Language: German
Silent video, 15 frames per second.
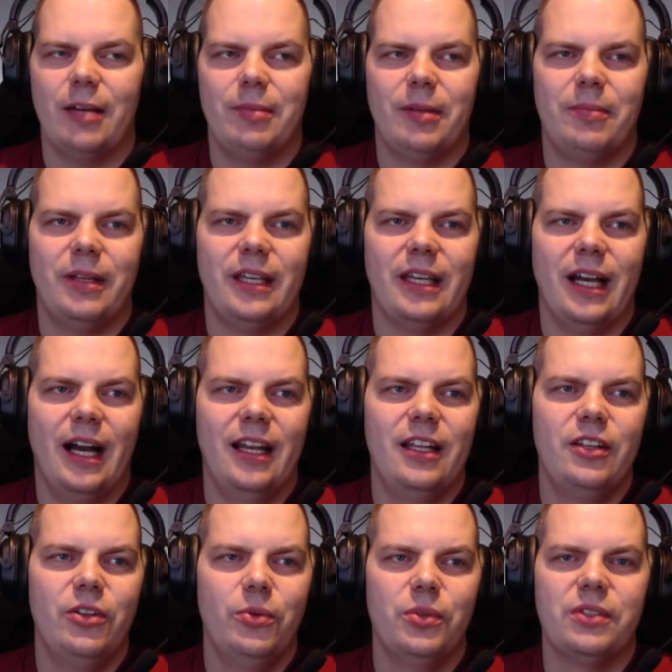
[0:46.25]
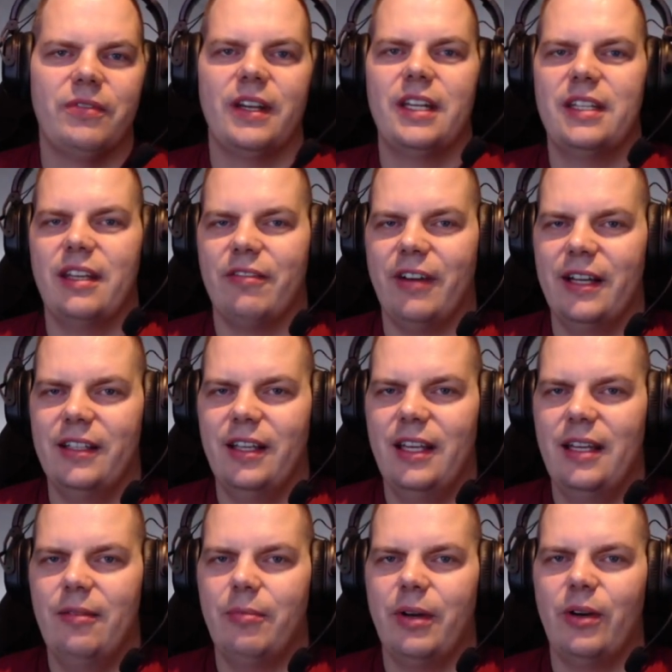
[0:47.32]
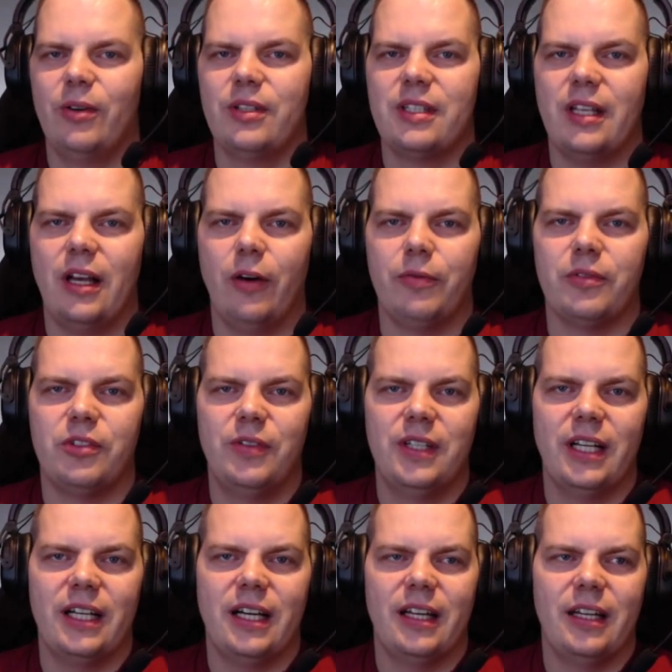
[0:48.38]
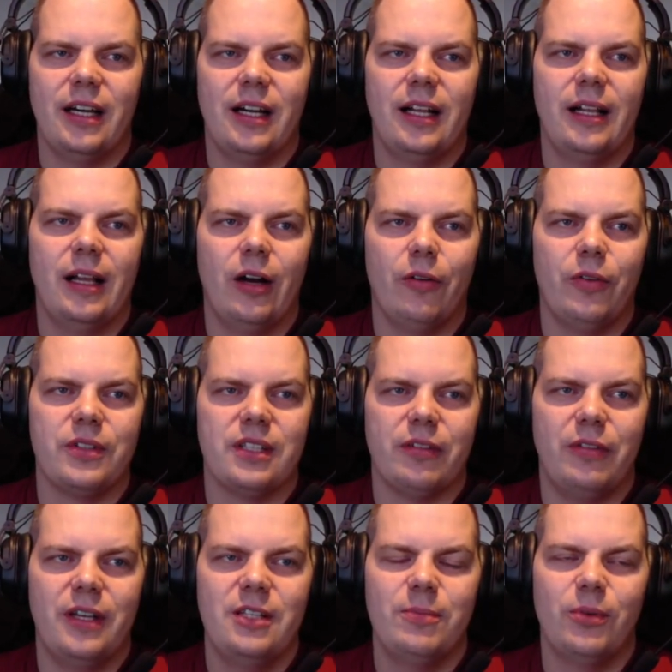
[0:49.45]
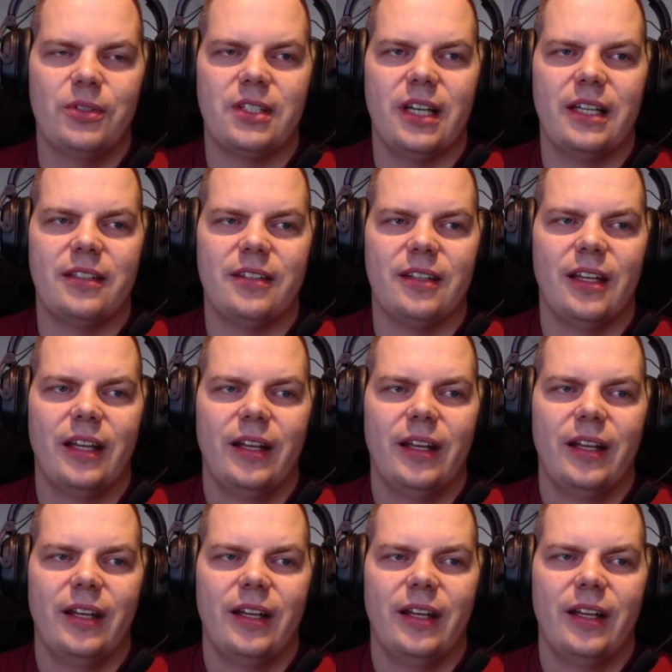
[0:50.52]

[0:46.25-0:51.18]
pp. Alle News werdet ihr weiterhin bei uns auf dem Twitter-Kanal, auf unserer Facebook-Seite